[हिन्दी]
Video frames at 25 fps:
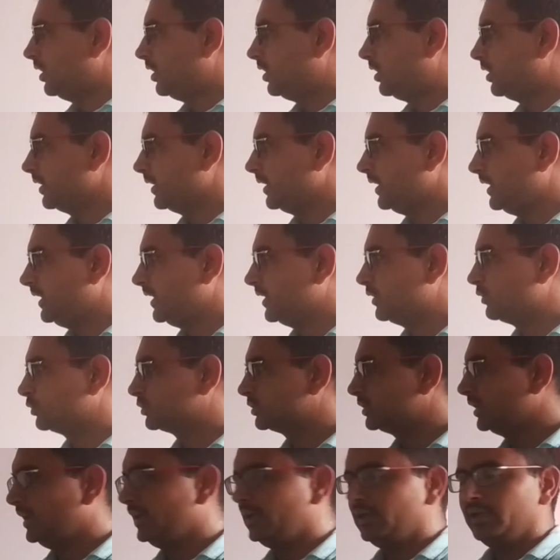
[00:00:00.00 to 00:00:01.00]
और एक
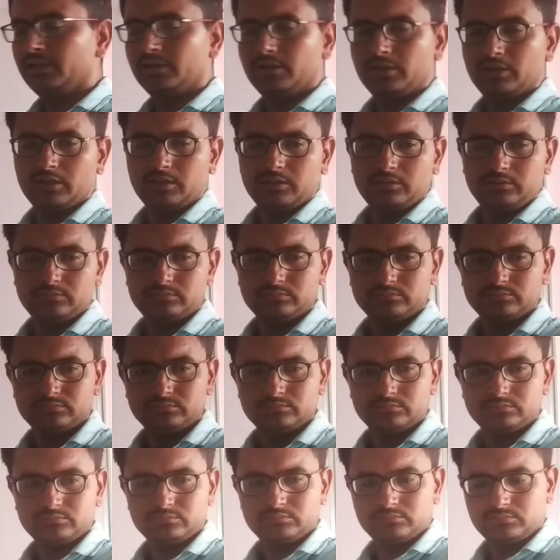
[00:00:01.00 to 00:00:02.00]
होता है एंगल
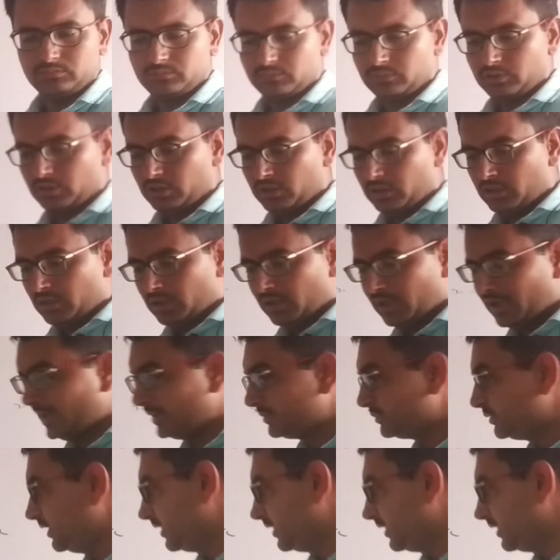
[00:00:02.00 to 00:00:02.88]
अब